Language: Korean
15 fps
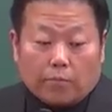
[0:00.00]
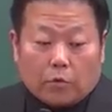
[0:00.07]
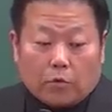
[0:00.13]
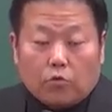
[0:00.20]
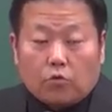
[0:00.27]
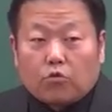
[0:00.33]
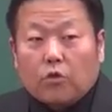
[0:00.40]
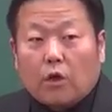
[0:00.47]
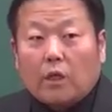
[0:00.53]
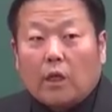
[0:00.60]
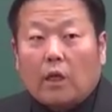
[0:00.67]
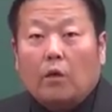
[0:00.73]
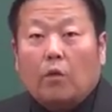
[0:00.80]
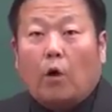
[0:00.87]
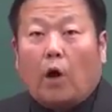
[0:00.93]
둘 중
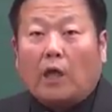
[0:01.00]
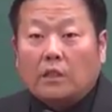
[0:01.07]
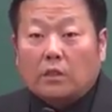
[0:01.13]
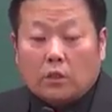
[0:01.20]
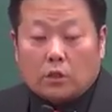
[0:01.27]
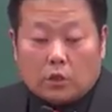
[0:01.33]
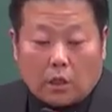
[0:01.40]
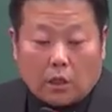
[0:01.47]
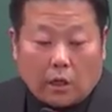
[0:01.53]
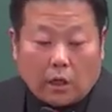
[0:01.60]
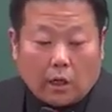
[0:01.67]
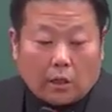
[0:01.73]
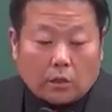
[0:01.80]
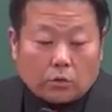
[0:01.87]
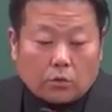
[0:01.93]
하나예요. 완전 쉽게
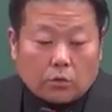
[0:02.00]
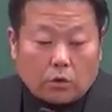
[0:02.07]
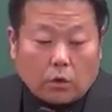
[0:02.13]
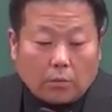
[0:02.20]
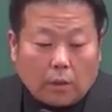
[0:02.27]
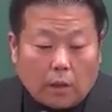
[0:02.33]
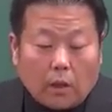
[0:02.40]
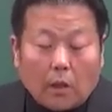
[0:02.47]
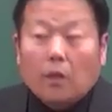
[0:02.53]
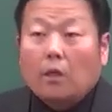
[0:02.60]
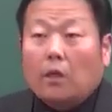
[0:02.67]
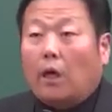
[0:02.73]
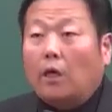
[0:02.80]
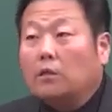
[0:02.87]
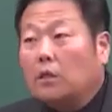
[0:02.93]
나와가지고 정말
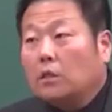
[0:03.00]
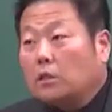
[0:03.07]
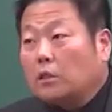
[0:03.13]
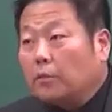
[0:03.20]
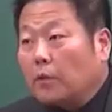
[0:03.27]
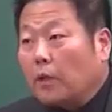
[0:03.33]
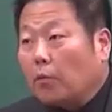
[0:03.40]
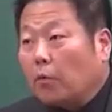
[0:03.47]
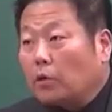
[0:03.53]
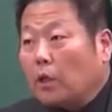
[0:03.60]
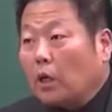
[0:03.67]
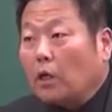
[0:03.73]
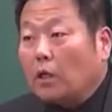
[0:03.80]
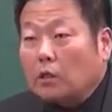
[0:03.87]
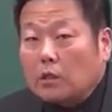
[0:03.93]
HACCP가 뭐냐?